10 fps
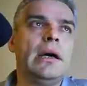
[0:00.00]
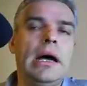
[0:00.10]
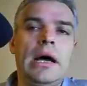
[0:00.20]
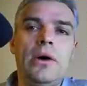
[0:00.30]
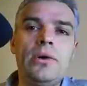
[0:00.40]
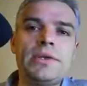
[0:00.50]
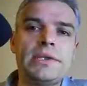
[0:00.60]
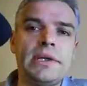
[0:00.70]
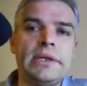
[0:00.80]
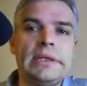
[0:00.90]

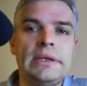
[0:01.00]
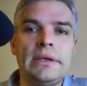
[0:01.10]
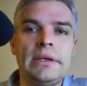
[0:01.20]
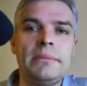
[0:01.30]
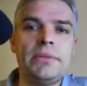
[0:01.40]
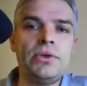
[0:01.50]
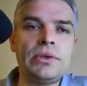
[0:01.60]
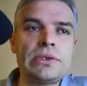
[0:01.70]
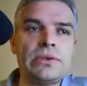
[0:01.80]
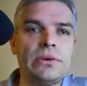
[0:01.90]
Außer der
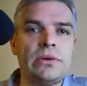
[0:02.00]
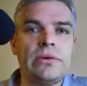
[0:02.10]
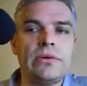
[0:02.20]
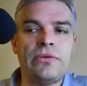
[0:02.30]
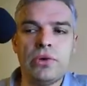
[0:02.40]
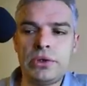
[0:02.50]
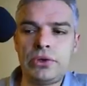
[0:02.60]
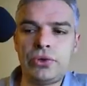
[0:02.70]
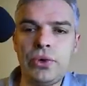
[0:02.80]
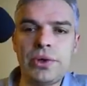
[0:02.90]
Benutzung von
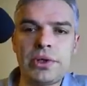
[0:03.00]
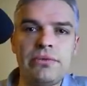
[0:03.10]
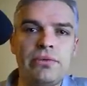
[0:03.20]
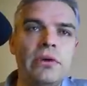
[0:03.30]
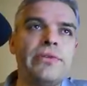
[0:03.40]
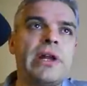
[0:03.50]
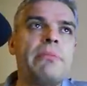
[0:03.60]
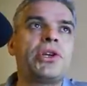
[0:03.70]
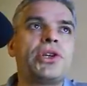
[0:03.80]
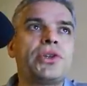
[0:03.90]
teuren
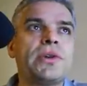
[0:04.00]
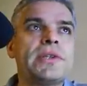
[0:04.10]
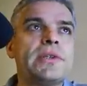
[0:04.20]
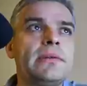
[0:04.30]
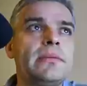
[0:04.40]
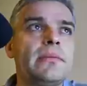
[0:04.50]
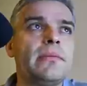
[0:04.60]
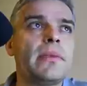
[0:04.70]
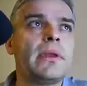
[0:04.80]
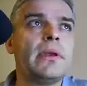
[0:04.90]
Wolframgeschossen
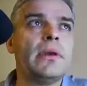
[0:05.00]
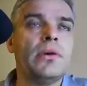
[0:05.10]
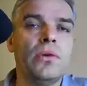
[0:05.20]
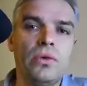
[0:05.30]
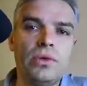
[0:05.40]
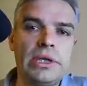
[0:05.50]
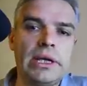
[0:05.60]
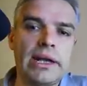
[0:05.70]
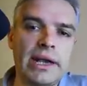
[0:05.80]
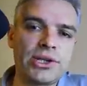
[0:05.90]
und
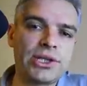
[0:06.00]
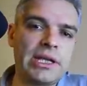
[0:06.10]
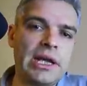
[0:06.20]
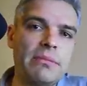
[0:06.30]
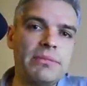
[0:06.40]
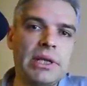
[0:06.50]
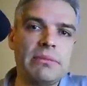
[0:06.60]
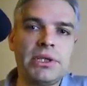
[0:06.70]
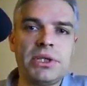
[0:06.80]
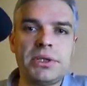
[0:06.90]
der raschen
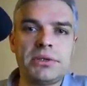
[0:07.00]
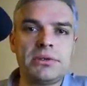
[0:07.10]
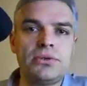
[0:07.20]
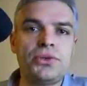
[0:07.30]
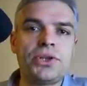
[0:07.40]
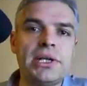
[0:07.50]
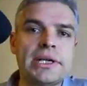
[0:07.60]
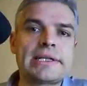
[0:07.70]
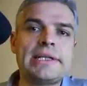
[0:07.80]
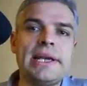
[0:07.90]
Abnahme der
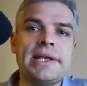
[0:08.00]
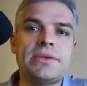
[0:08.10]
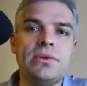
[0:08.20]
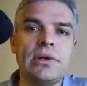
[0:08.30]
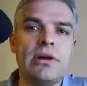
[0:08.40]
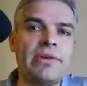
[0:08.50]
Durchschlagsleistung auf